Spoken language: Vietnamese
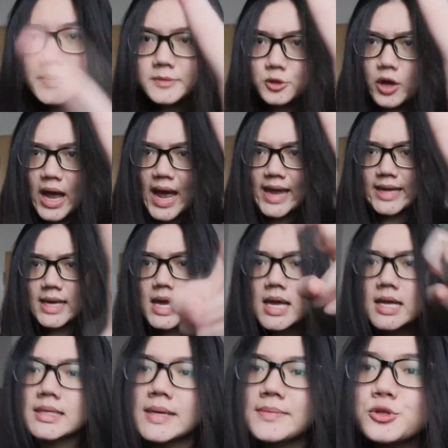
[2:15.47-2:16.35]
tip số 2
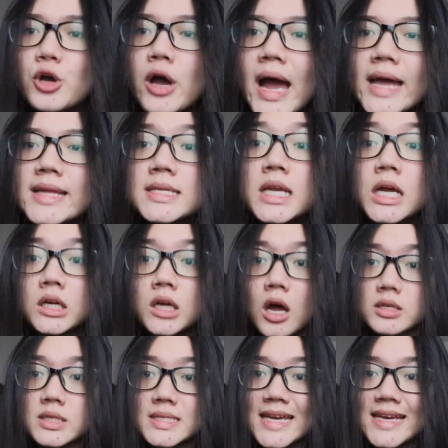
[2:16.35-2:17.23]
tip số 2 chính là
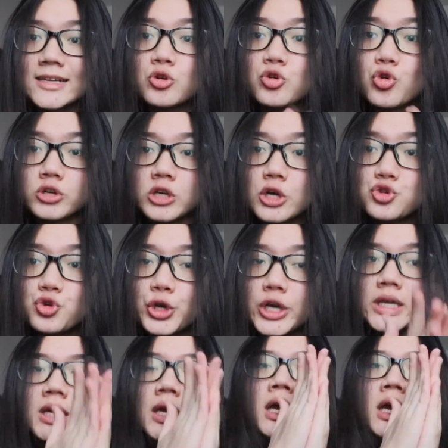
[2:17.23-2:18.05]
content cuộc nói chuyện